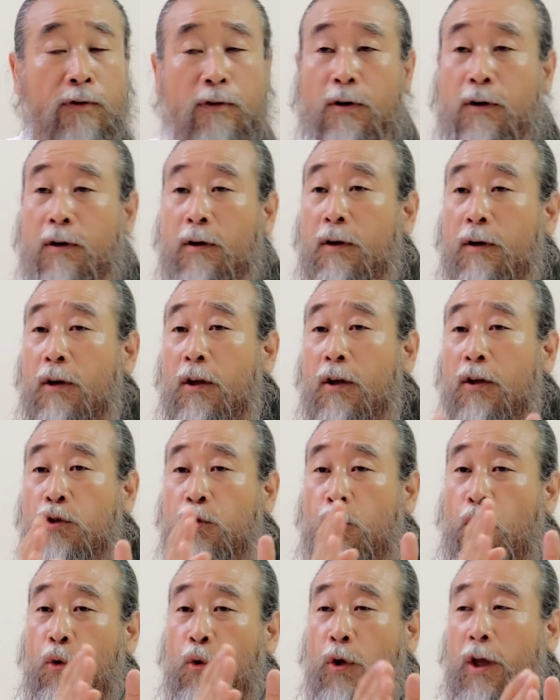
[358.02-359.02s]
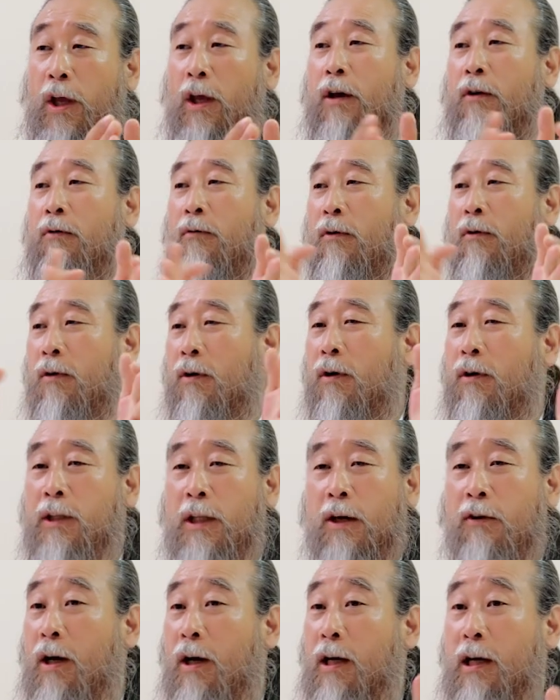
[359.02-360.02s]
어, 교회고
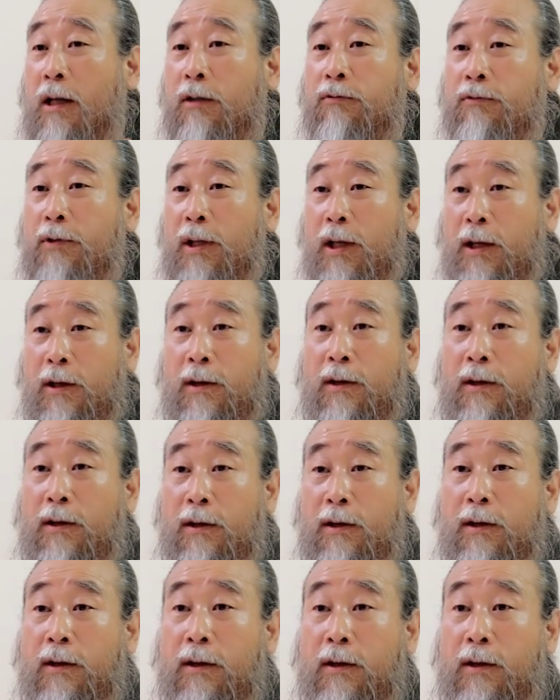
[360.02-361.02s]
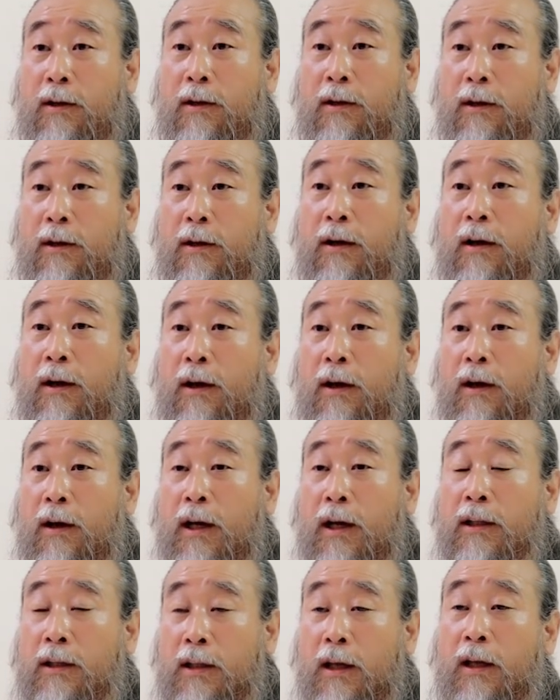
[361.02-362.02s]
어디고 안 가도 돼. 아,
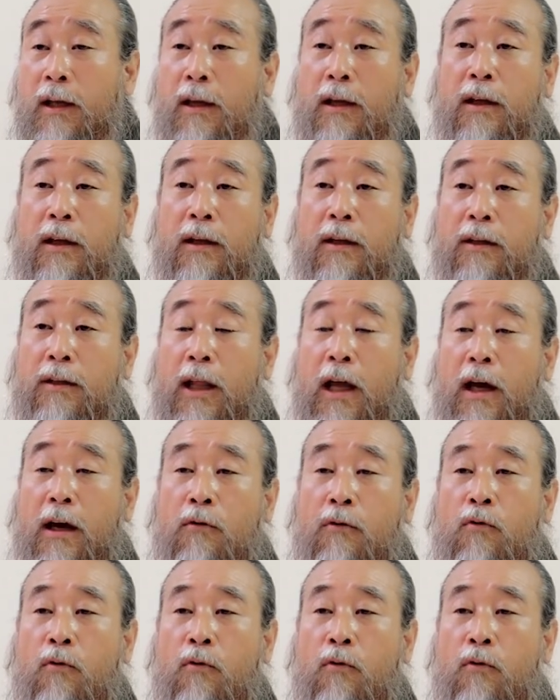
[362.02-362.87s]
근데 내가